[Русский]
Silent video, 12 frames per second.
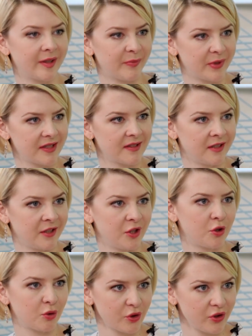она признана
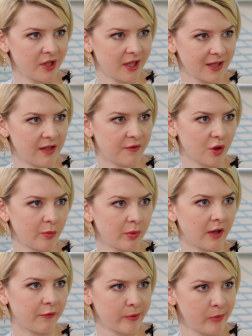ничтожной, если все
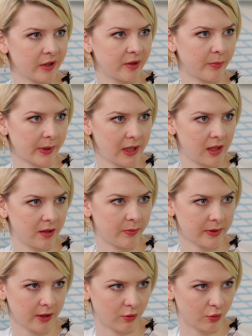было оформлено правильно и
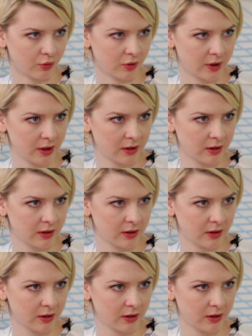по закону. Так?